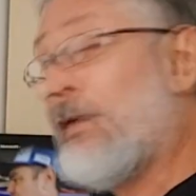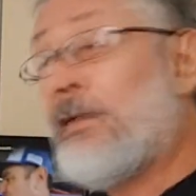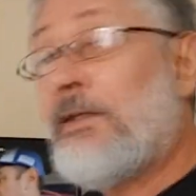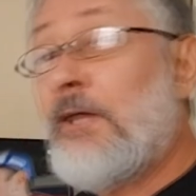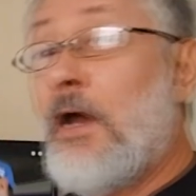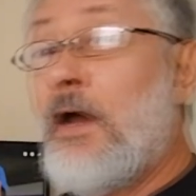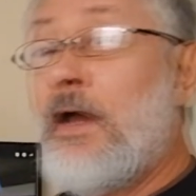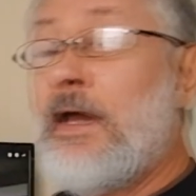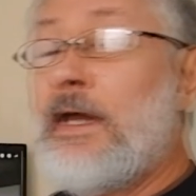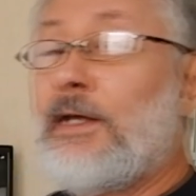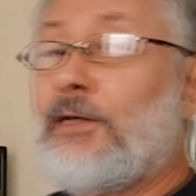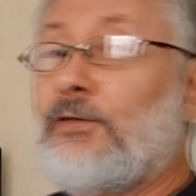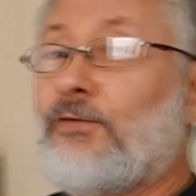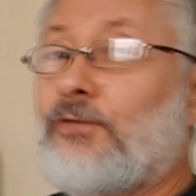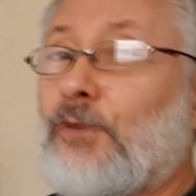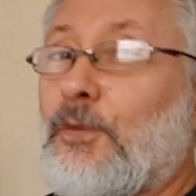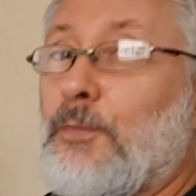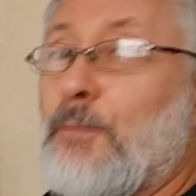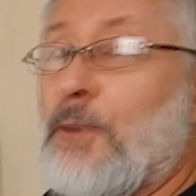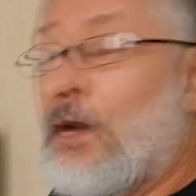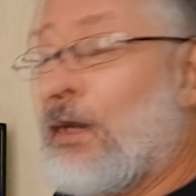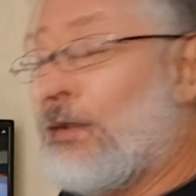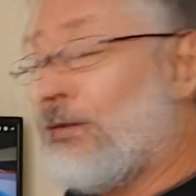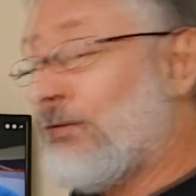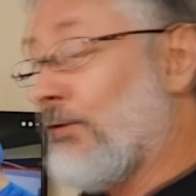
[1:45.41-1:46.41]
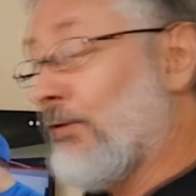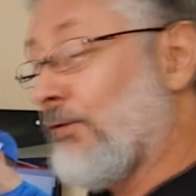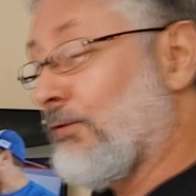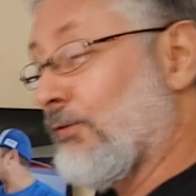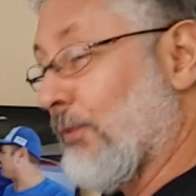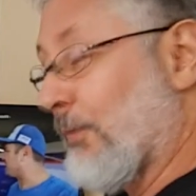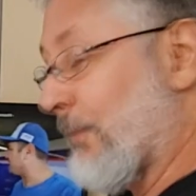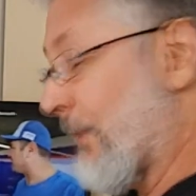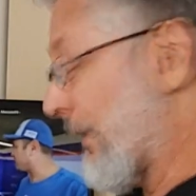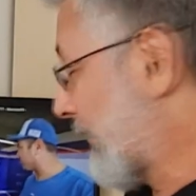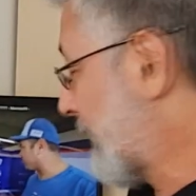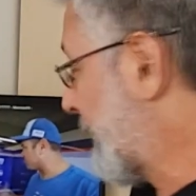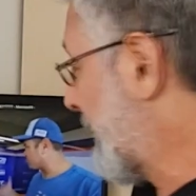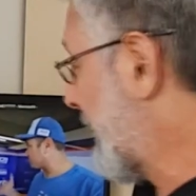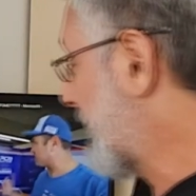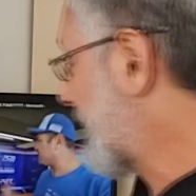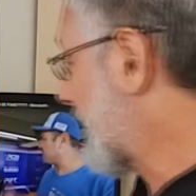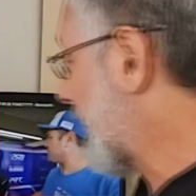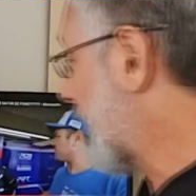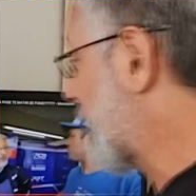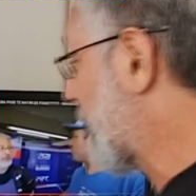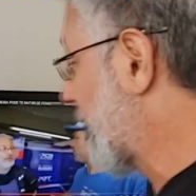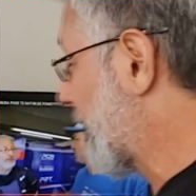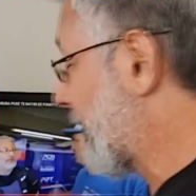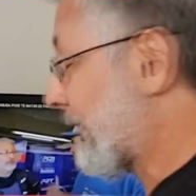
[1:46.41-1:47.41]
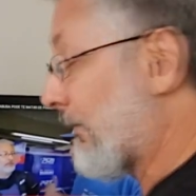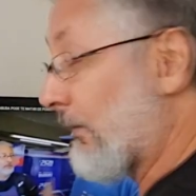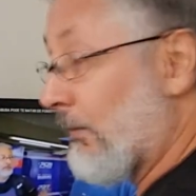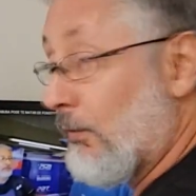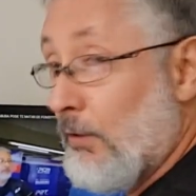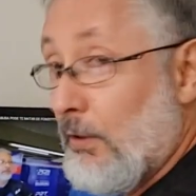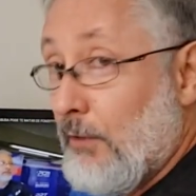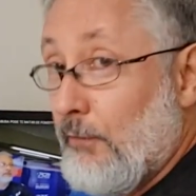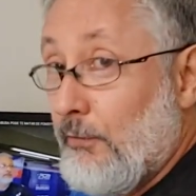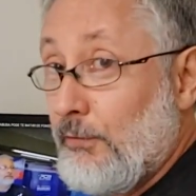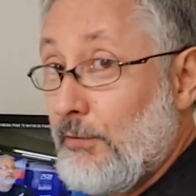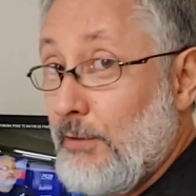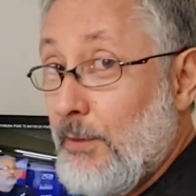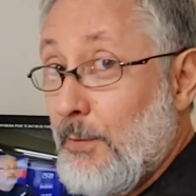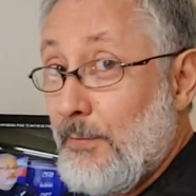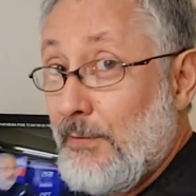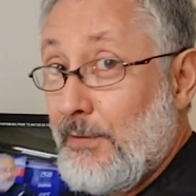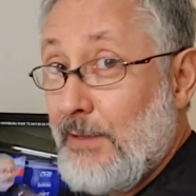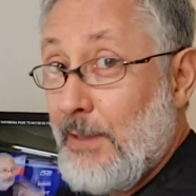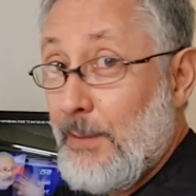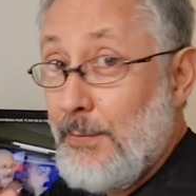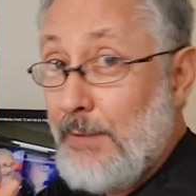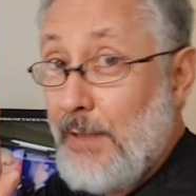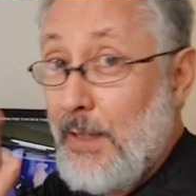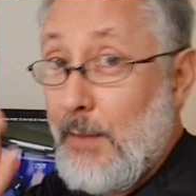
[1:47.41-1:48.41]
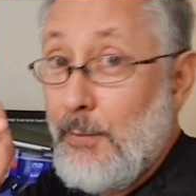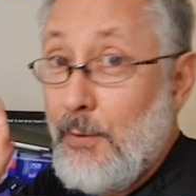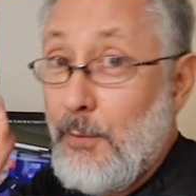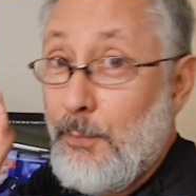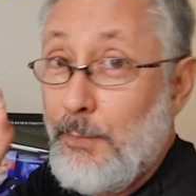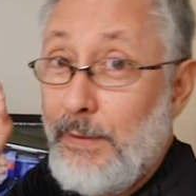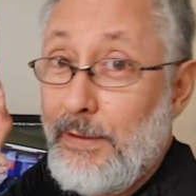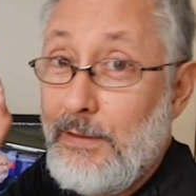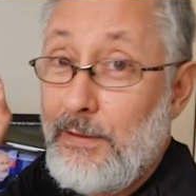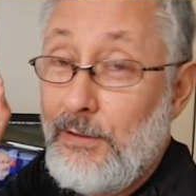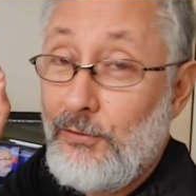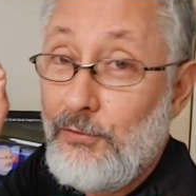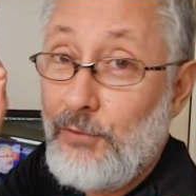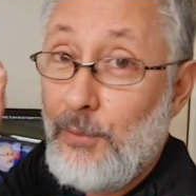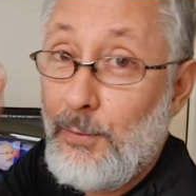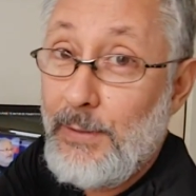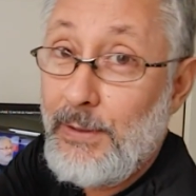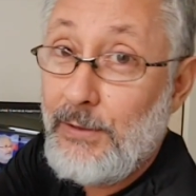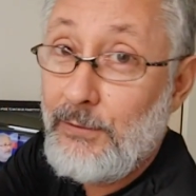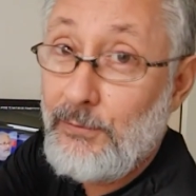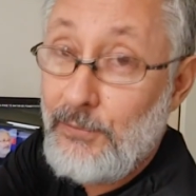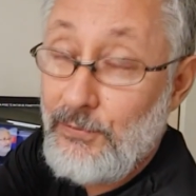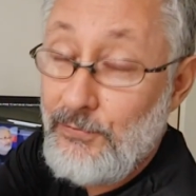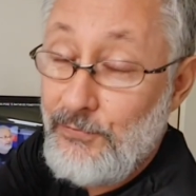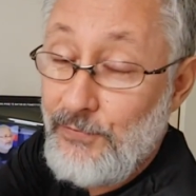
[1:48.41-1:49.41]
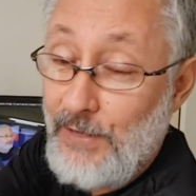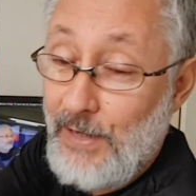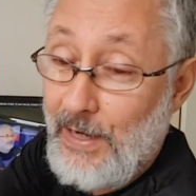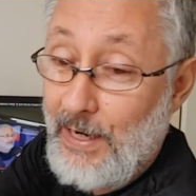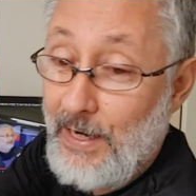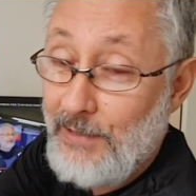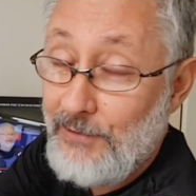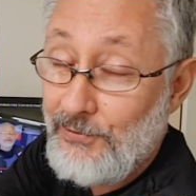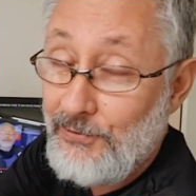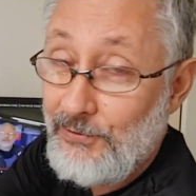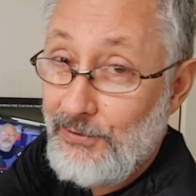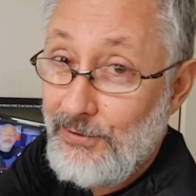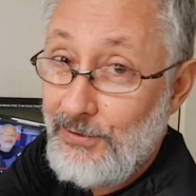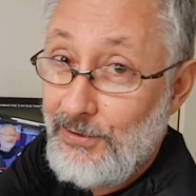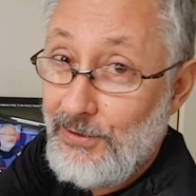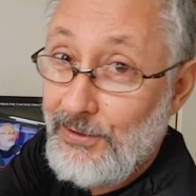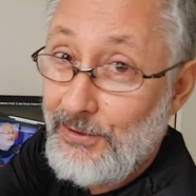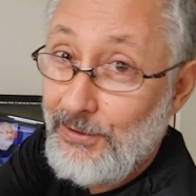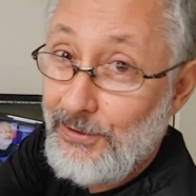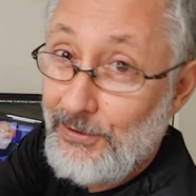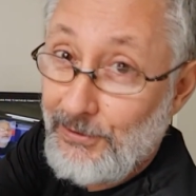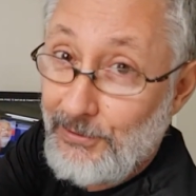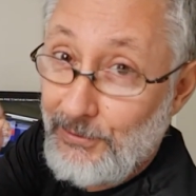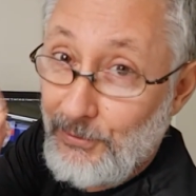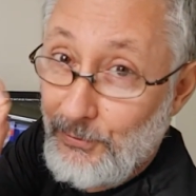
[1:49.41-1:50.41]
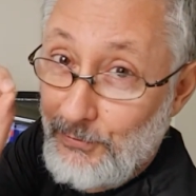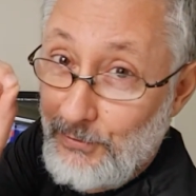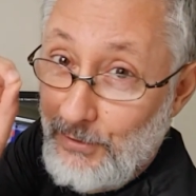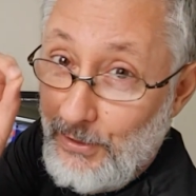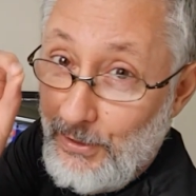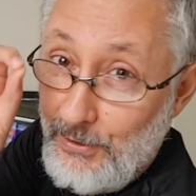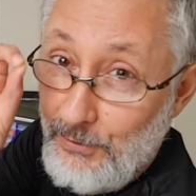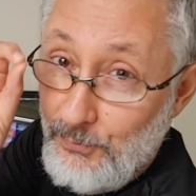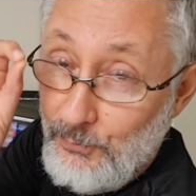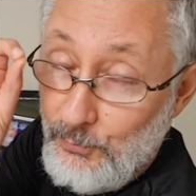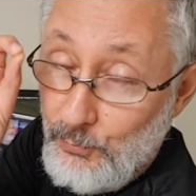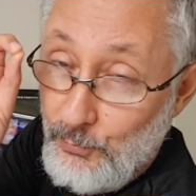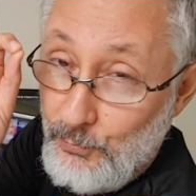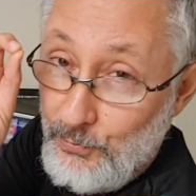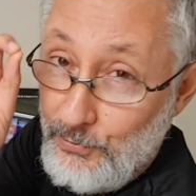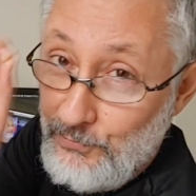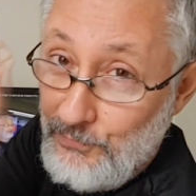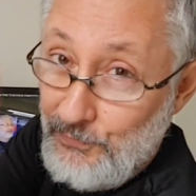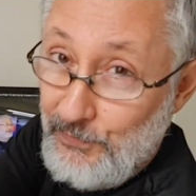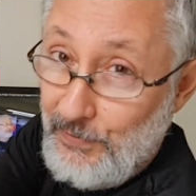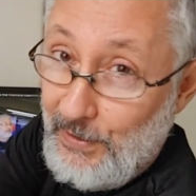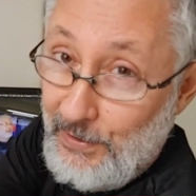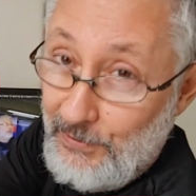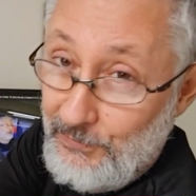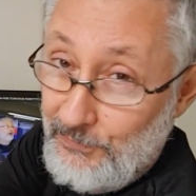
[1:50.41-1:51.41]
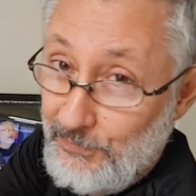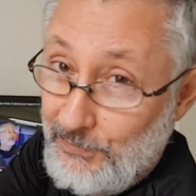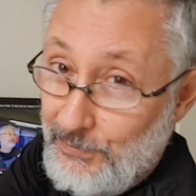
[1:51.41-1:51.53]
Então é isso, moto youtuber espectadores. E agora eu vou ter, terminar meu planejamento de viagem, que eu tenho duas viagens